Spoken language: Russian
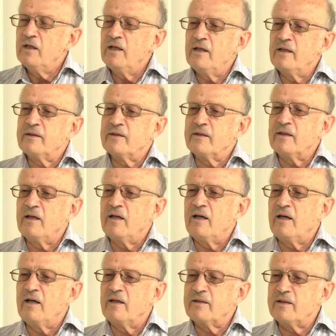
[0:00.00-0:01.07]

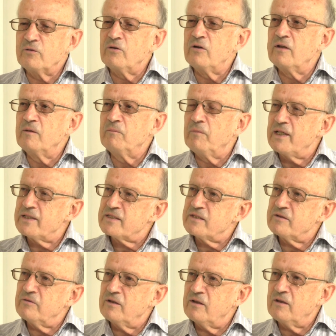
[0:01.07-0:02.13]
это такое
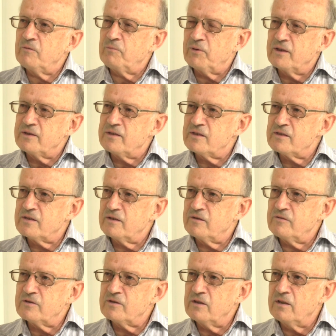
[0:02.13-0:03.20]
массовое протестное
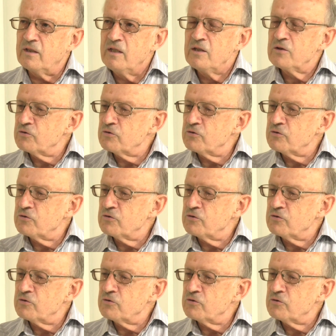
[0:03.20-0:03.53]
движение,